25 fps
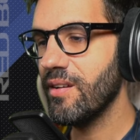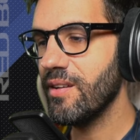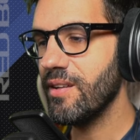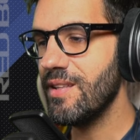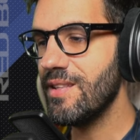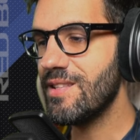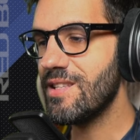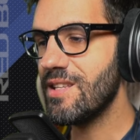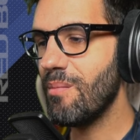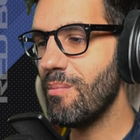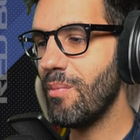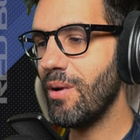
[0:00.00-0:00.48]

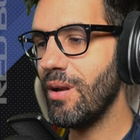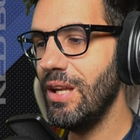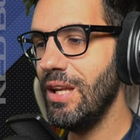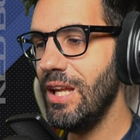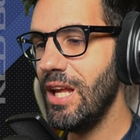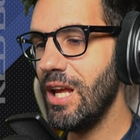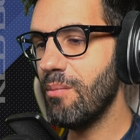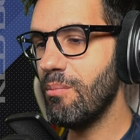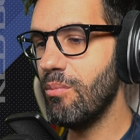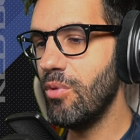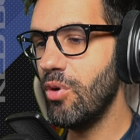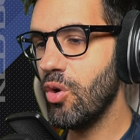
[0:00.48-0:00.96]
insieme a
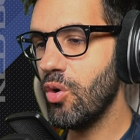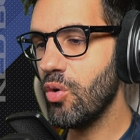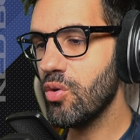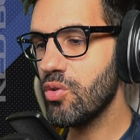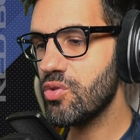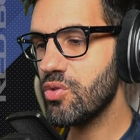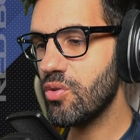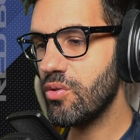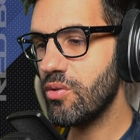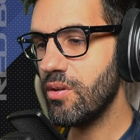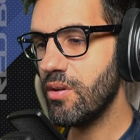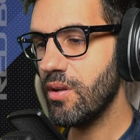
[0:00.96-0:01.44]
Liam
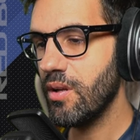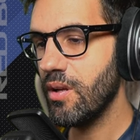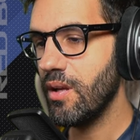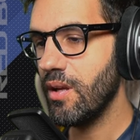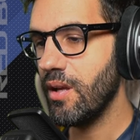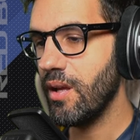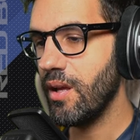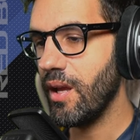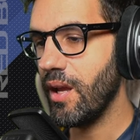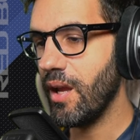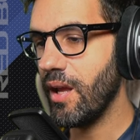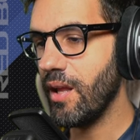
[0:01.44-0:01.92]
Lawson
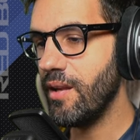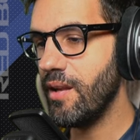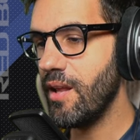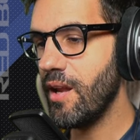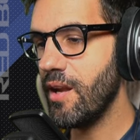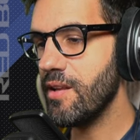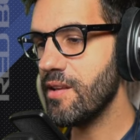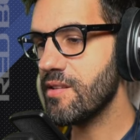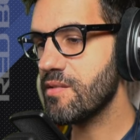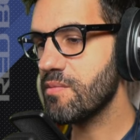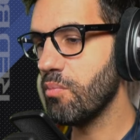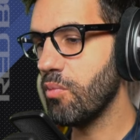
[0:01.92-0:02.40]
e
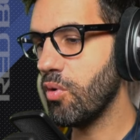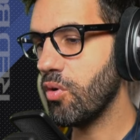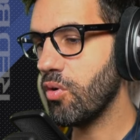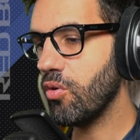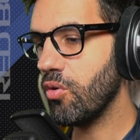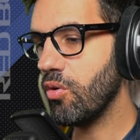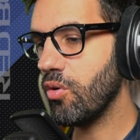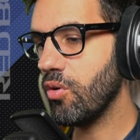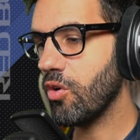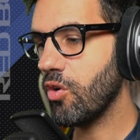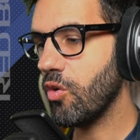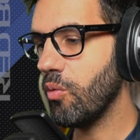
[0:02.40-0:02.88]
Dennis
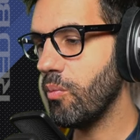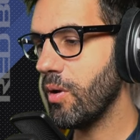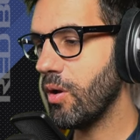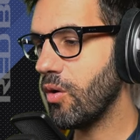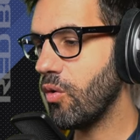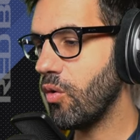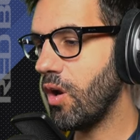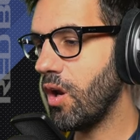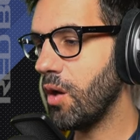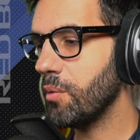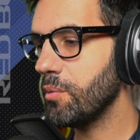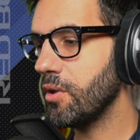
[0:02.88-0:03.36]
Moreau come
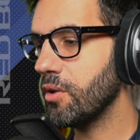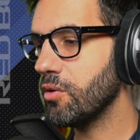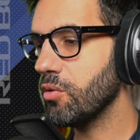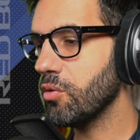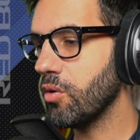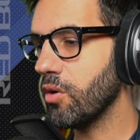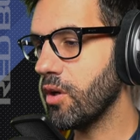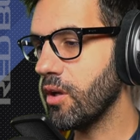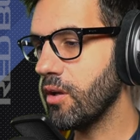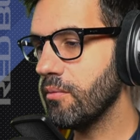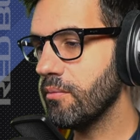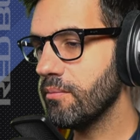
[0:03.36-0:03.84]

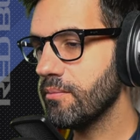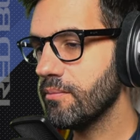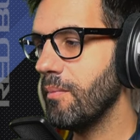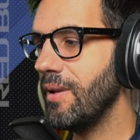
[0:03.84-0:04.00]
collaudatore,